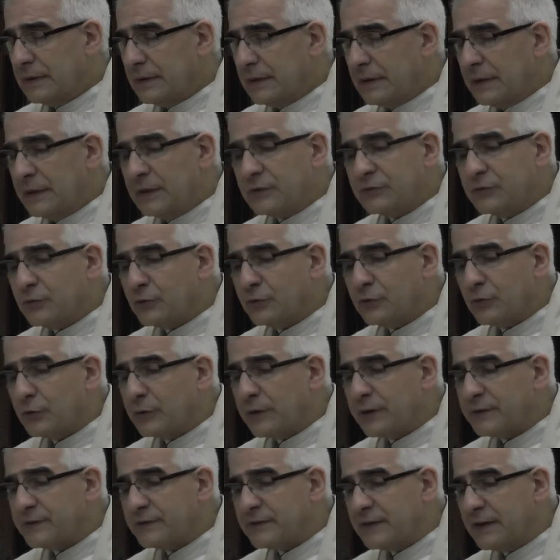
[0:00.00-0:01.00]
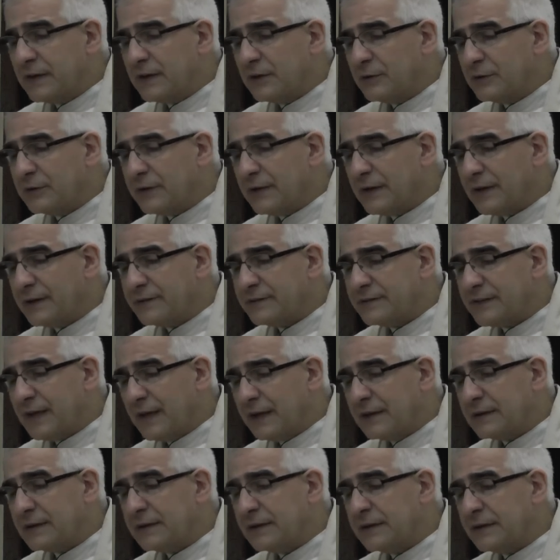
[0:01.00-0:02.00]
Ellos no nacieron de la
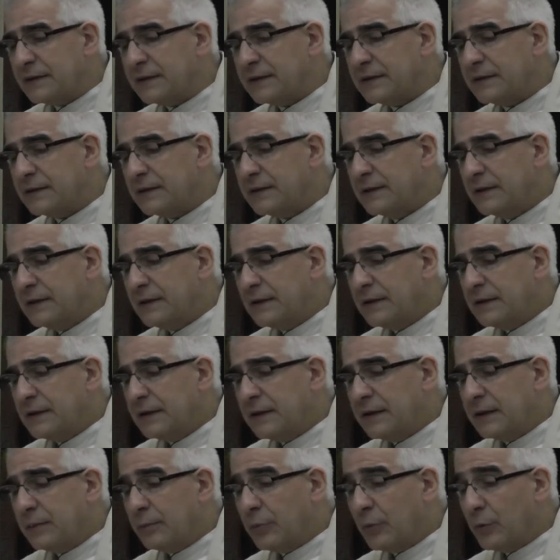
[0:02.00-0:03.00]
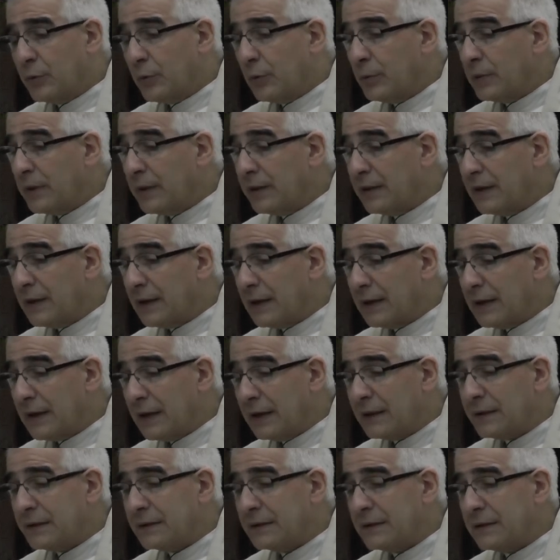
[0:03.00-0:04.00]
sangre, ni por obra de la
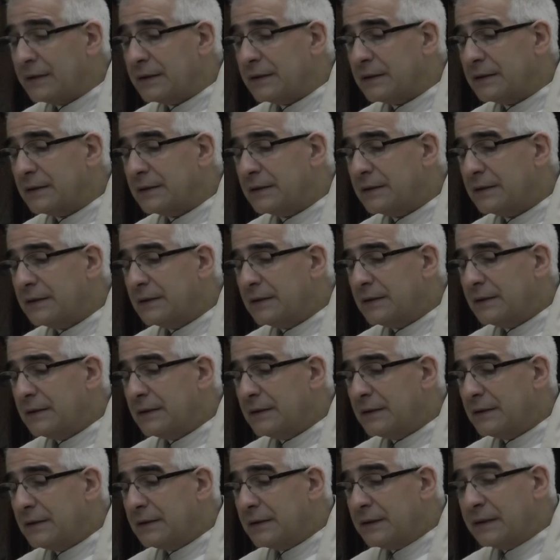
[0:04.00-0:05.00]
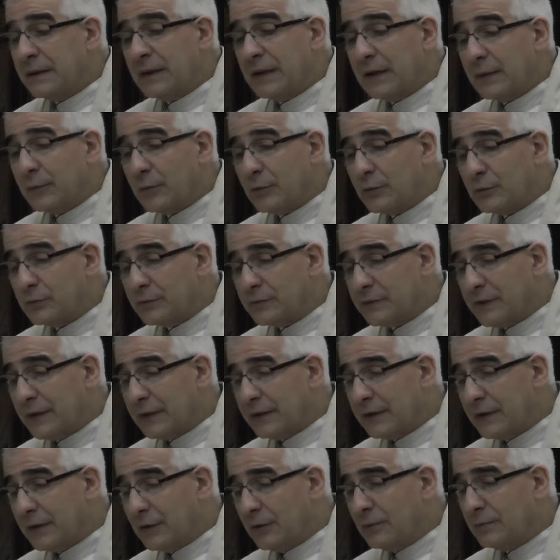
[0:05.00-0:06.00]
carne, ni de la voluntad
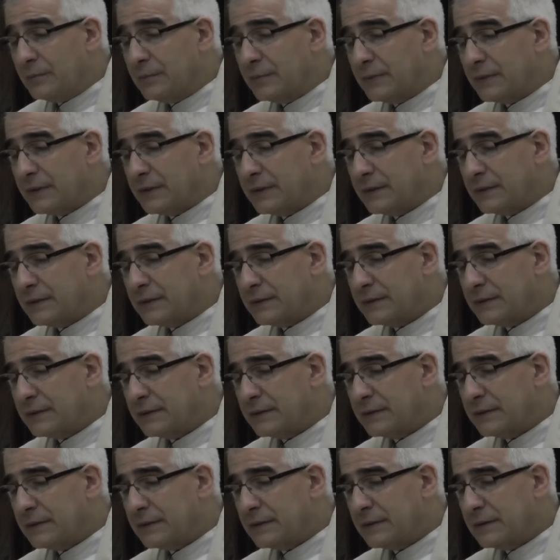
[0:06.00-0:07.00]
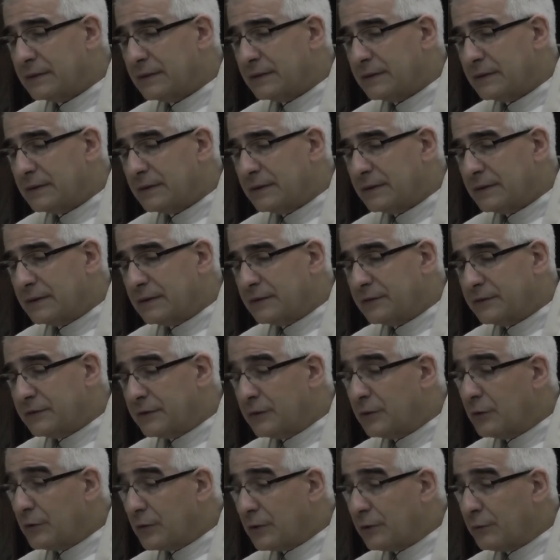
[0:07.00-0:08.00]
del hombre,
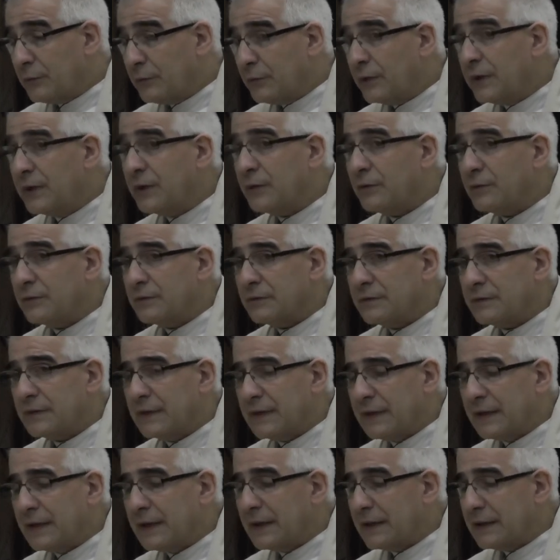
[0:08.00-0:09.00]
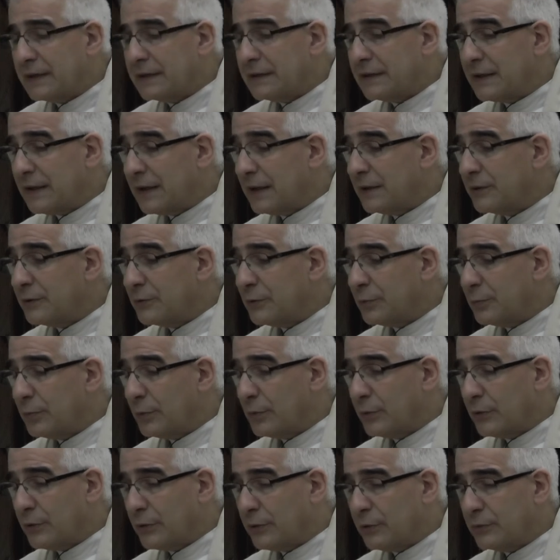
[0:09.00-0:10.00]
sino que fueron engendrados
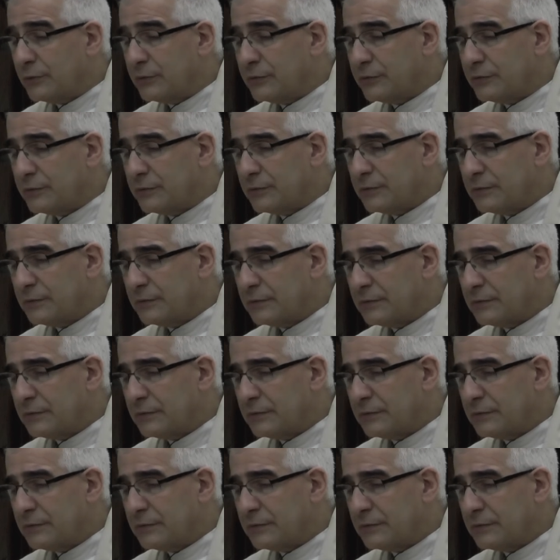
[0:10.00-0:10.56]
por Dios.